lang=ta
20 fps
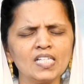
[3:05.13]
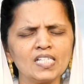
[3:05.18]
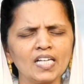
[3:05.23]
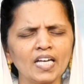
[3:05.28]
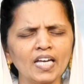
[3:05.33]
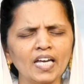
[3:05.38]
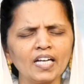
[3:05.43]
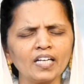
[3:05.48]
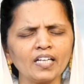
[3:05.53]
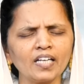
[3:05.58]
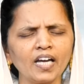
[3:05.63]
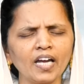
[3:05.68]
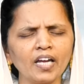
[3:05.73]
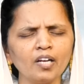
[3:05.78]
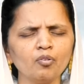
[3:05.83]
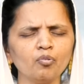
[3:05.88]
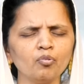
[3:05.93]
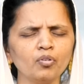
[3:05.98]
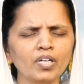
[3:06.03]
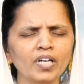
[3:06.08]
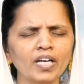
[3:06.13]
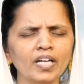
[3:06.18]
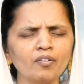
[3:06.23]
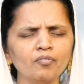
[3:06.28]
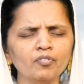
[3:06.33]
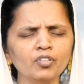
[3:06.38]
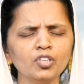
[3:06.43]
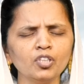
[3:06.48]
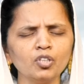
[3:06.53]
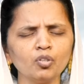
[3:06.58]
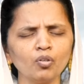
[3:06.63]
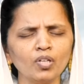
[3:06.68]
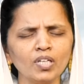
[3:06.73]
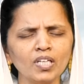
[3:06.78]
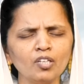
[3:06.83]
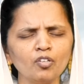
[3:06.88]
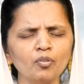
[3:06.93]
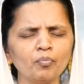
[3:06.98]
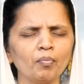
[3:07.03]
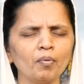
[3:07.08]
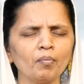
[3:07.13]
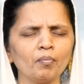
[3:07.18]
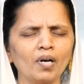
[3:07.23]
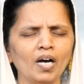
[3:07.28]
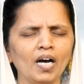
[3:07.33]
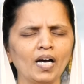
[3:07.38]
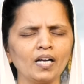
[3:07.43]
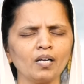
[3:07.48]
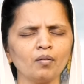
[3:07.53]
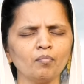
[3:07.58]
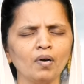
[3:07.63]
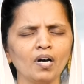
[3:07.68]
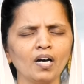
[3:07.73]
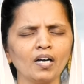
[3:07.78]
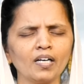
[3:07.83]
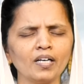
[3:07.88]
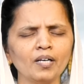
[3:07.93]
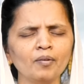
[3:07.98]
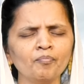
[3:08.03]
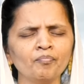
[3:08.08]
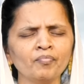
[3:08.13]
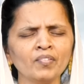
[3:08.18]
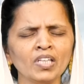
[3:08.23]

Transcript: செயற்கை நுண்ணறிவு தொழில்நுட்பம் காரணமாக